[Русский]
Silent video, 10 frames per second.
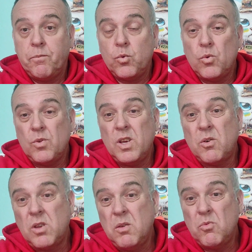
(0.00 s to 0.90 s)
ну, у них
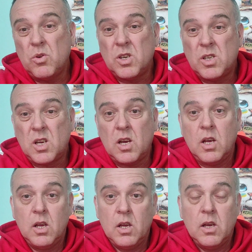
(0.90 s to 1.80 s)
хоть
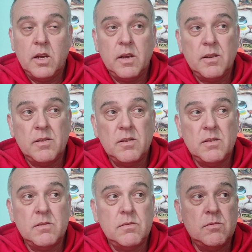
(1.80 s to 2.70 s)
немножечко э,
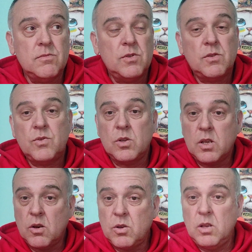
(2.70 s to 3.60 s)
ну, вот
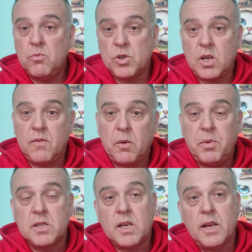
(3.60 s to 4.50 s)
все-таки хоть немножко
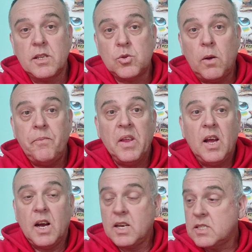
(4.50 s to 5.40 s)
европейское лицо.
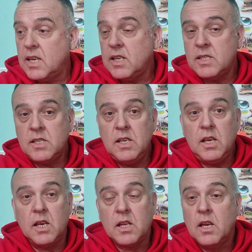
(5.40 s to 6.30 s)
Оказалось,
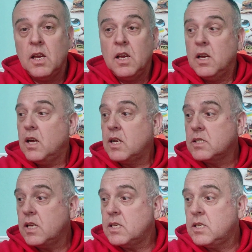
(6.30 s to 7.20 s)
нет.
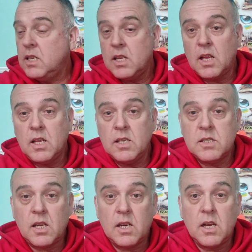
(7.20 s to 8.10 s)
Оказалось, нет. Они,
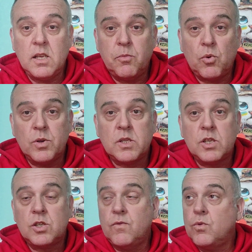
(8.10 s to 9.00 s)
они
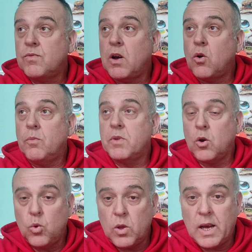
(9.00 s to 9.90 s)
просто живут в каком-то
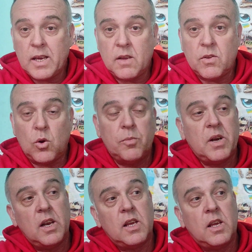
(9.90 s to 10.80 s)
гулаге, в таком
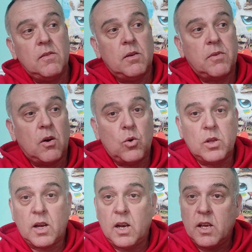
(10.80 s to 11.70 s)
коллективном, в
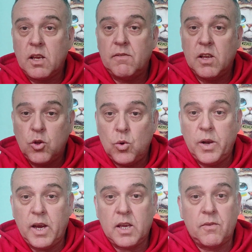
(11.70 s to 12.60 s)
какой-то коллективной
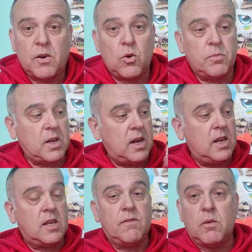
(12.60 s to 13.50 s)
тюряге, в каком-то
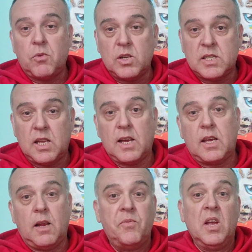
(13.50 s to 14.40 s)
коллективном
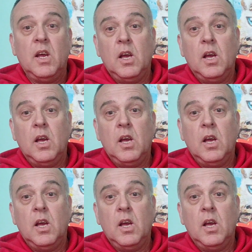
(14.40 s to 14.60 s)
концлагере.